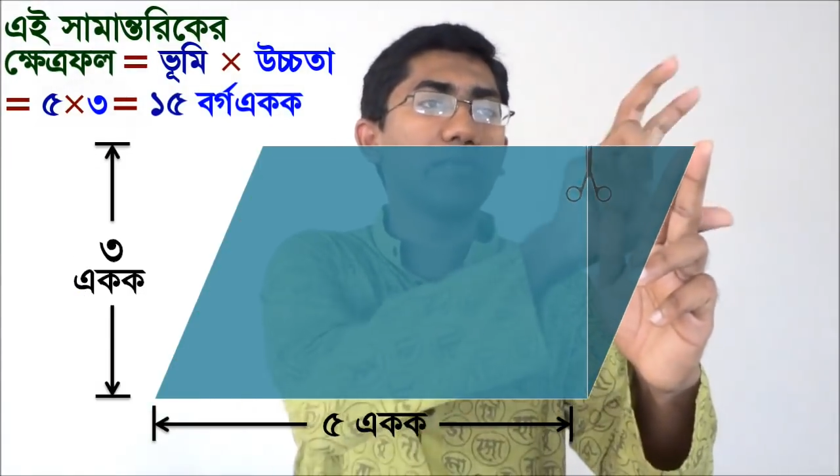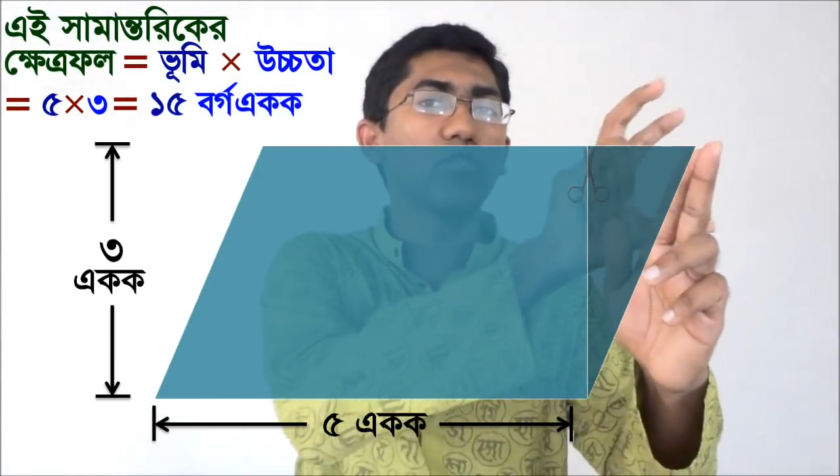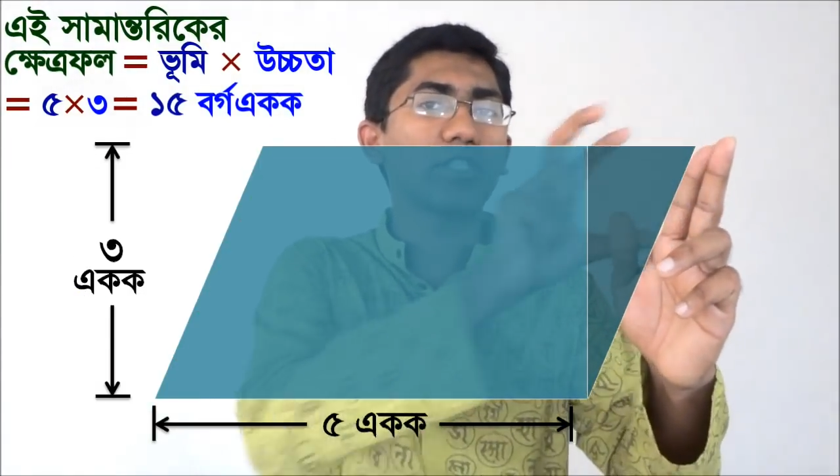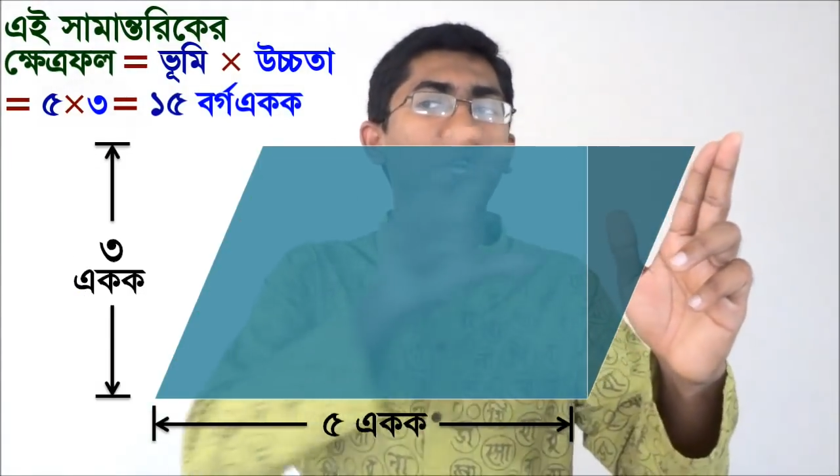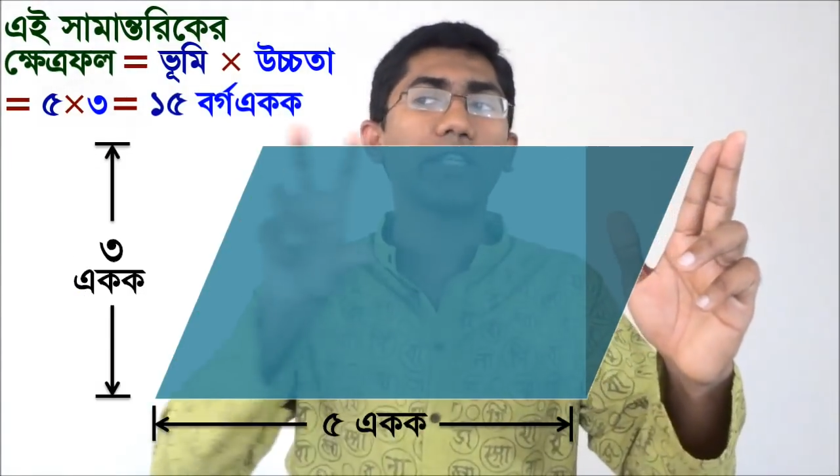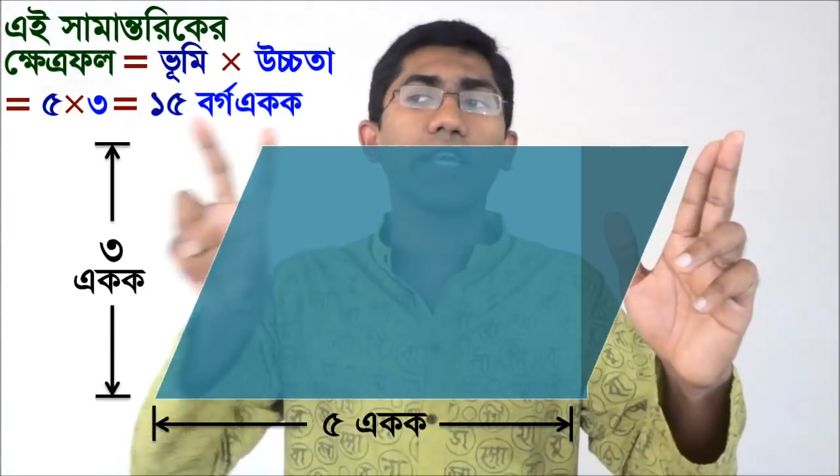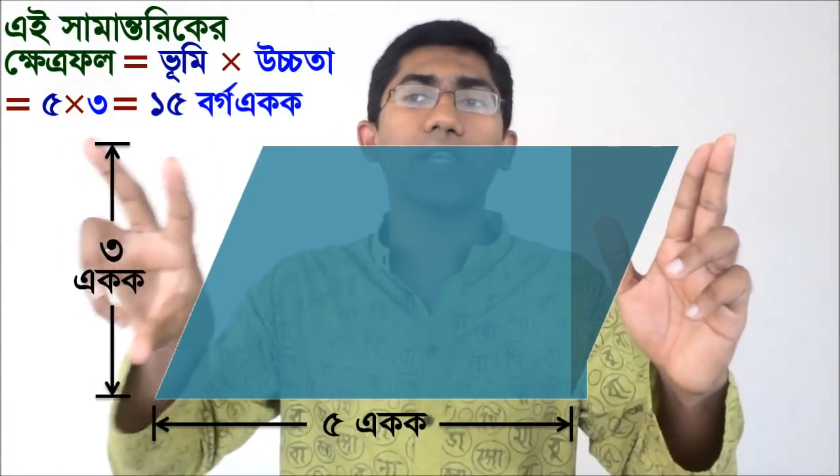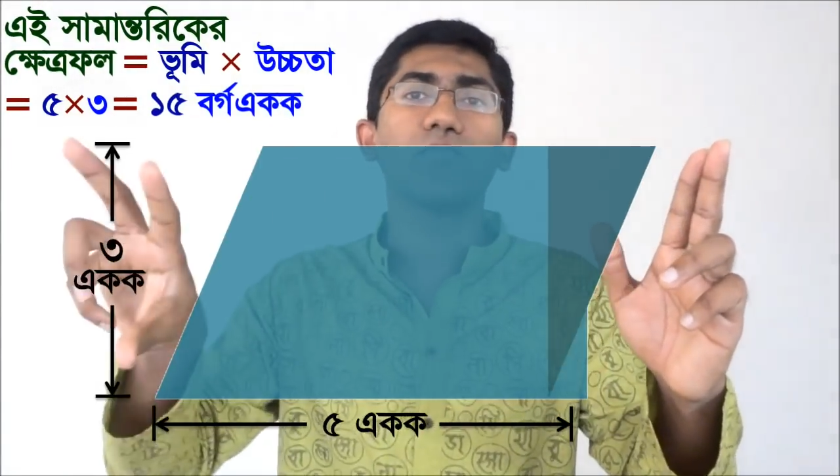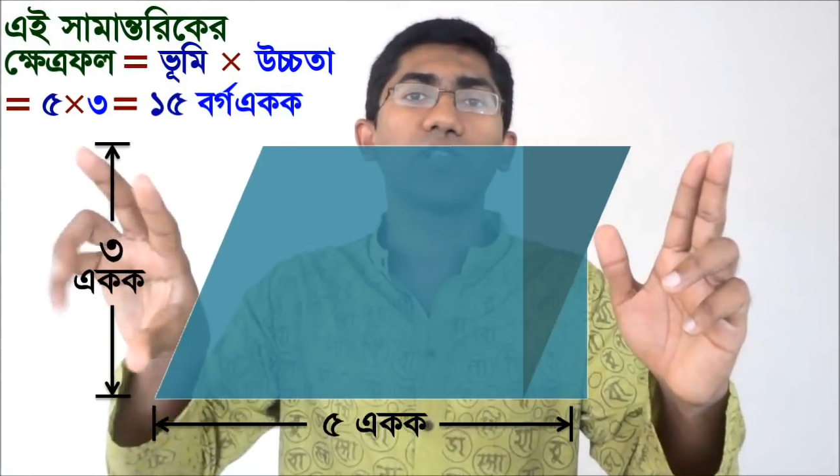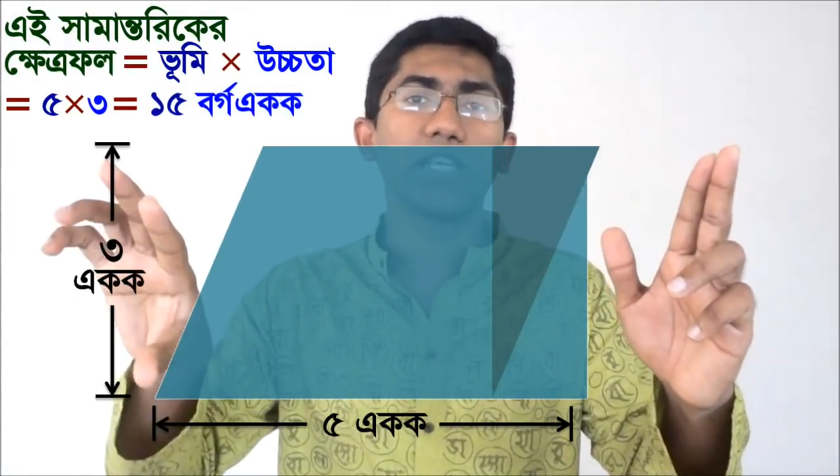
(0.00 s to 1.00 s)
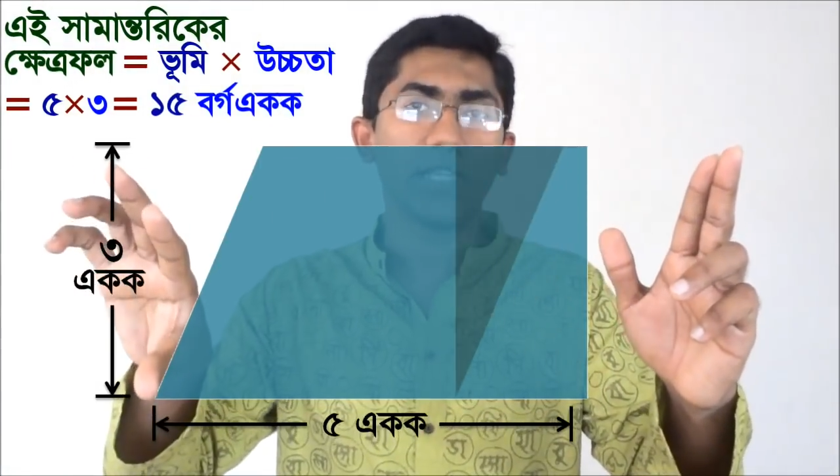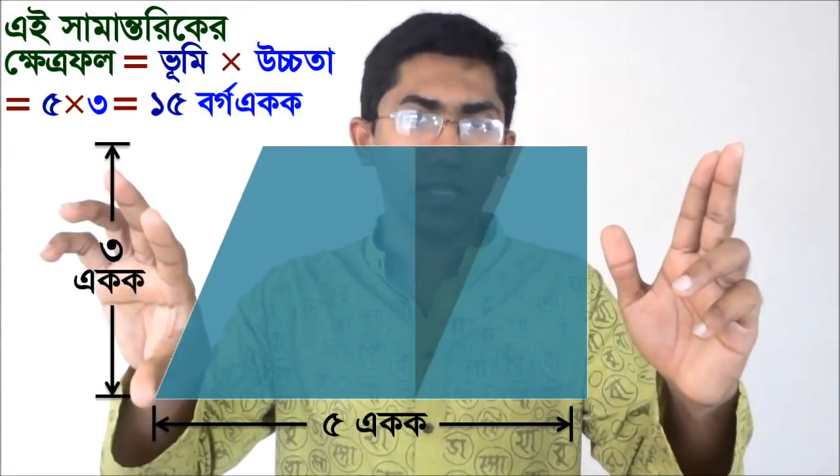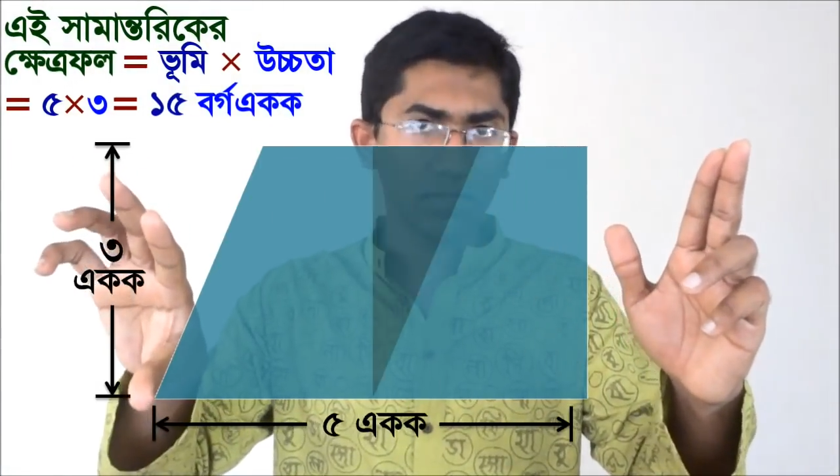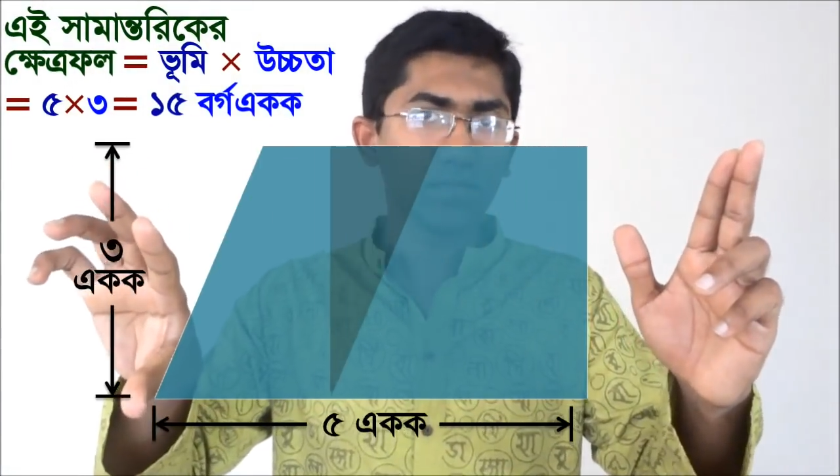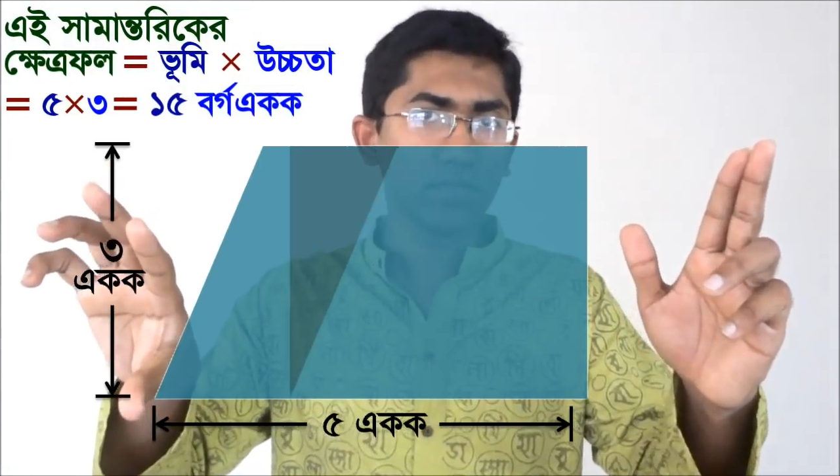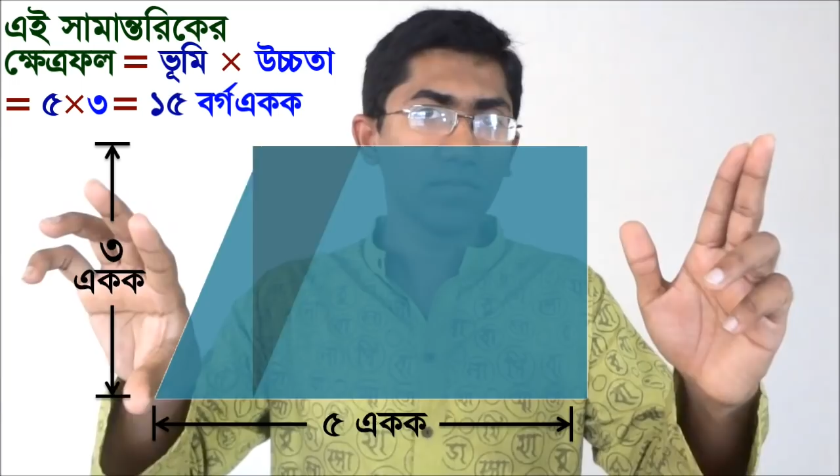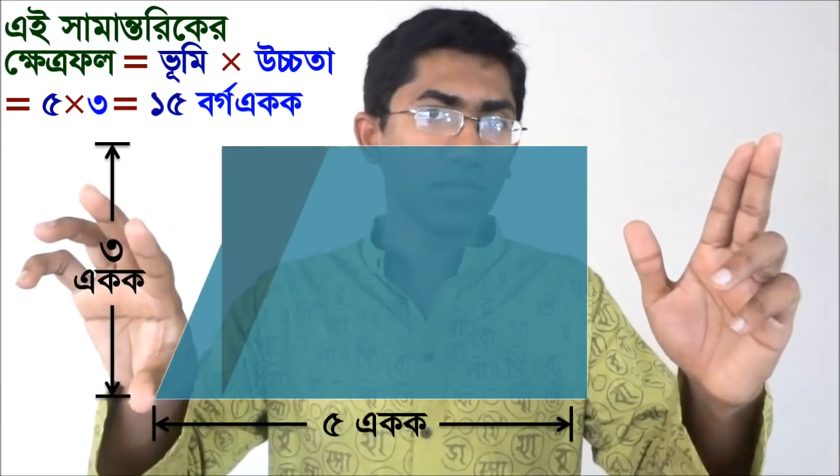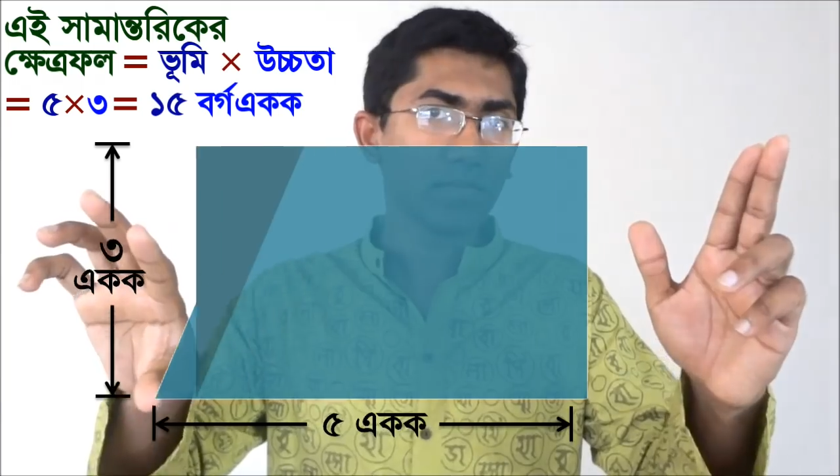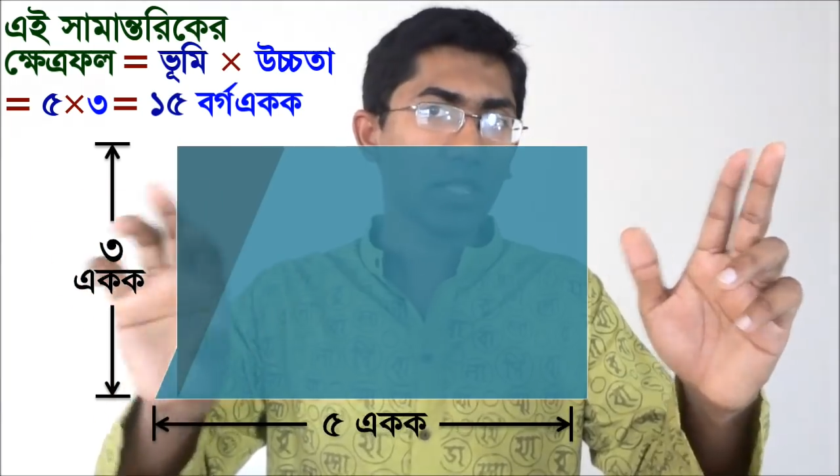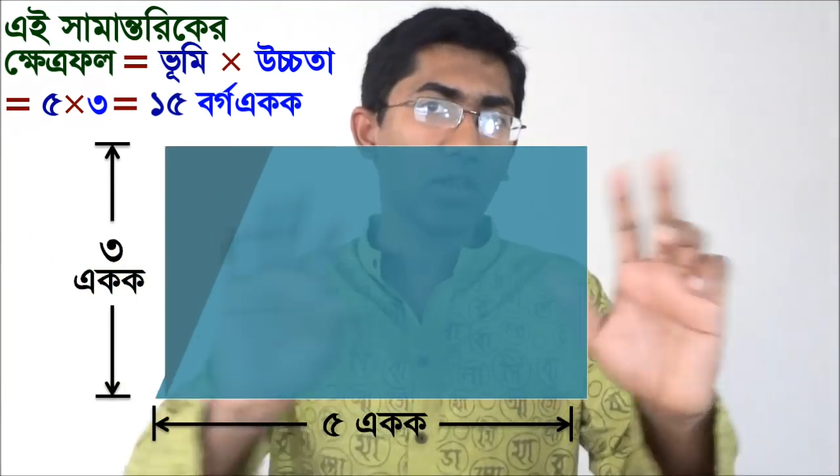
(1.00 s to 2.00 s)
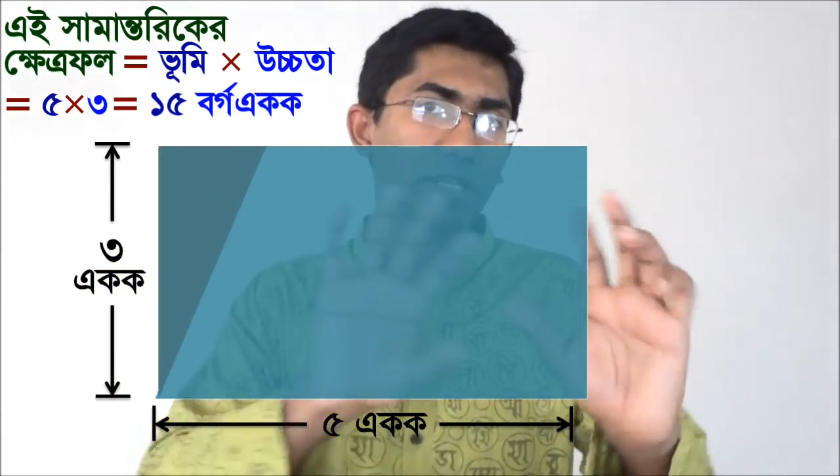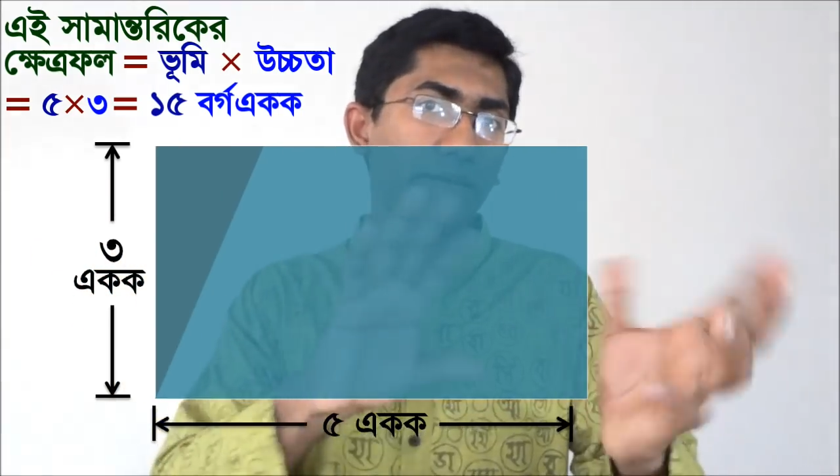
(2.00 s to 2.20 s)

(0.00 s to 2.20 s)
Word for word: ত্রিভুজটা কেটে এখানে বসিয়ে দিই তাহলে